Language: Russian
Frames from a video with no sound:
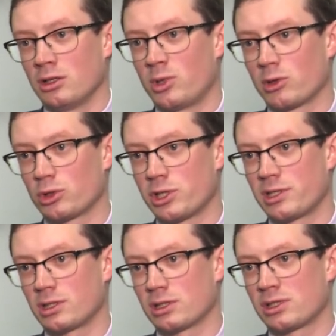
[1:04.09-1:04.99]
В первую
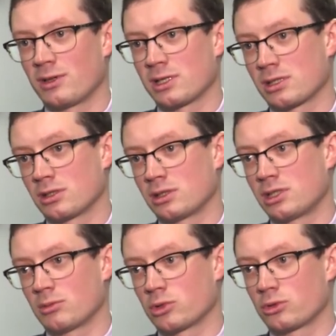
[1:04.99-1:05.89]
очередь это связано с
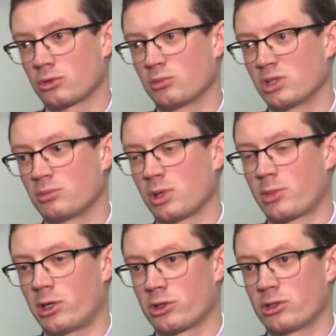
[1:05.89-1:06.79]
тем, что мы
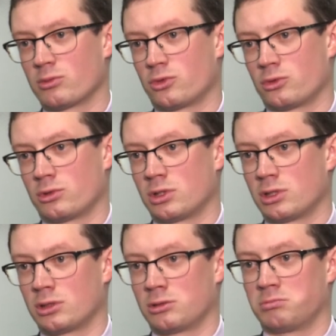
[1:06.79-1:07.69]

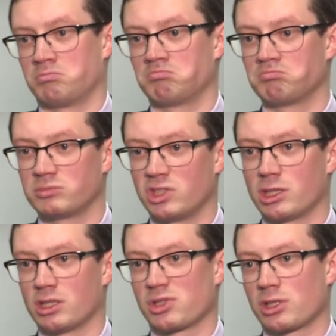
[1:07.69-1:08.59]
по-прежнему
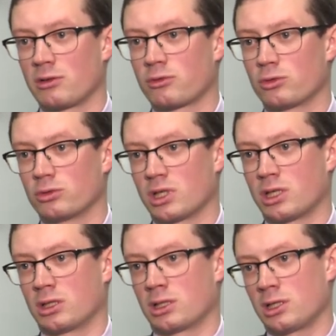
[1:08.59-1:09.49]
делаем ставку
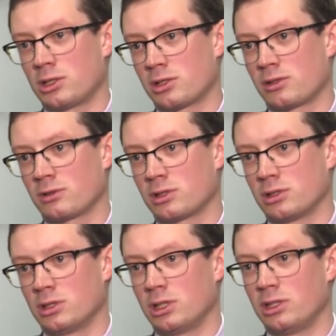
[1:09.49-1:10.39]
на качество
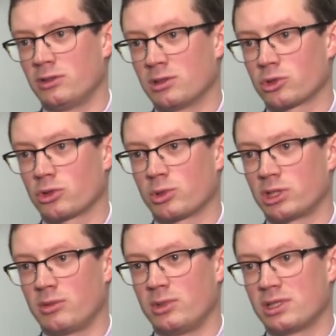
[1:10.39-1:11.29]
и видим, что
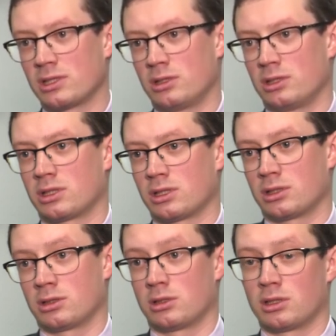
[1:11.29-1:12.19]
потребитель
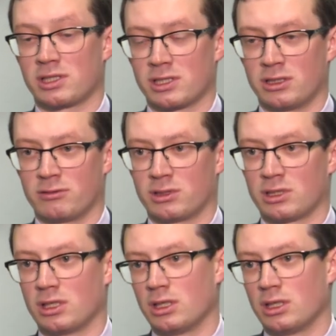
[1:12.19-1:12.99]
это оценивает.